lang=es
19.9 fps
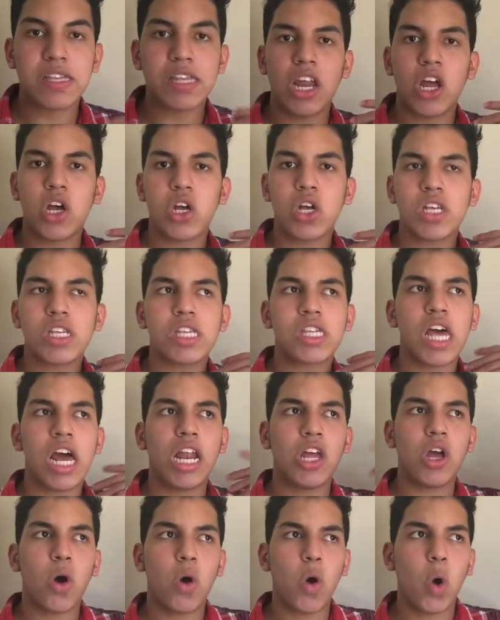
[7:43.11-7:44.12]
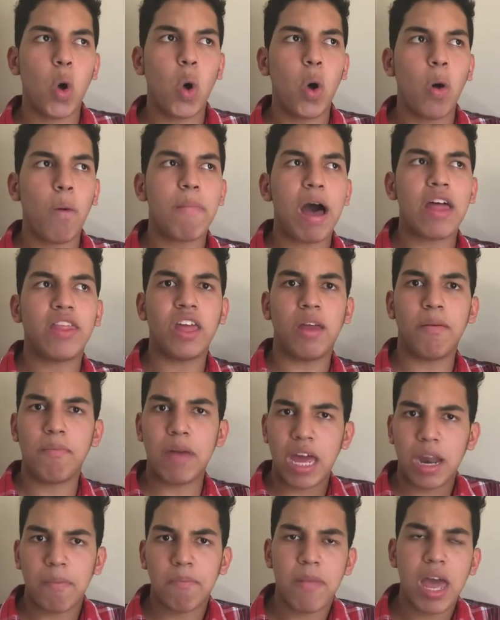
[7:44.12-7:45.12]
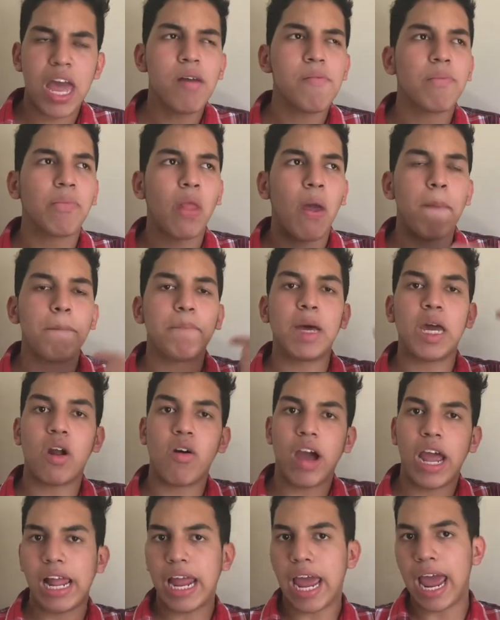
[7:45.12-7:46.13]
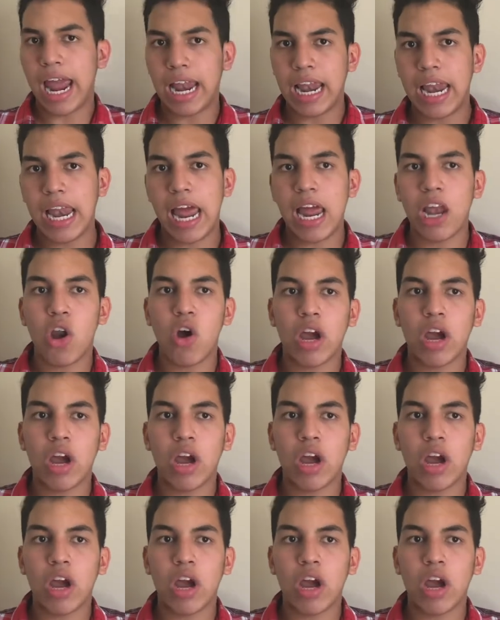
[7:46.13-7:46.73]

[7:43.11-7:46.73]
salió, salió Buddy pero eh, él, lo